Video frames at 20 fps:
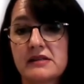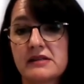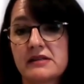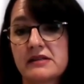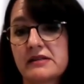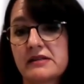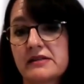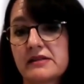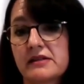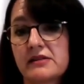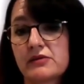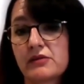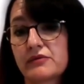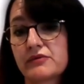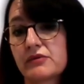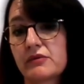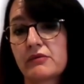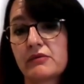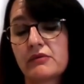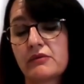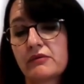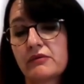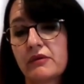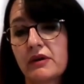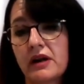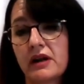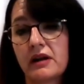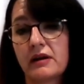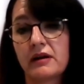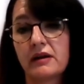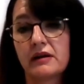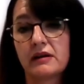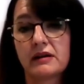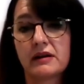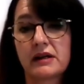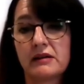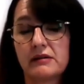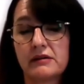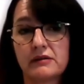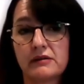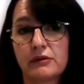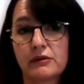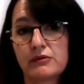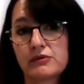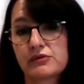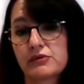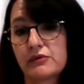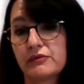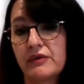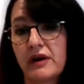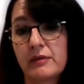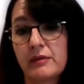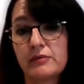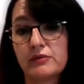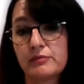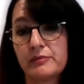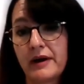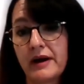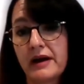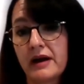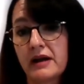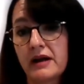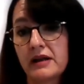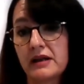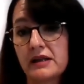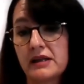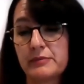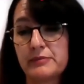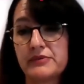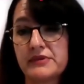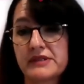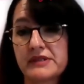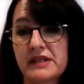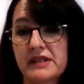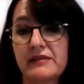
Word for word: ces offres sont voilà recevables ou pas,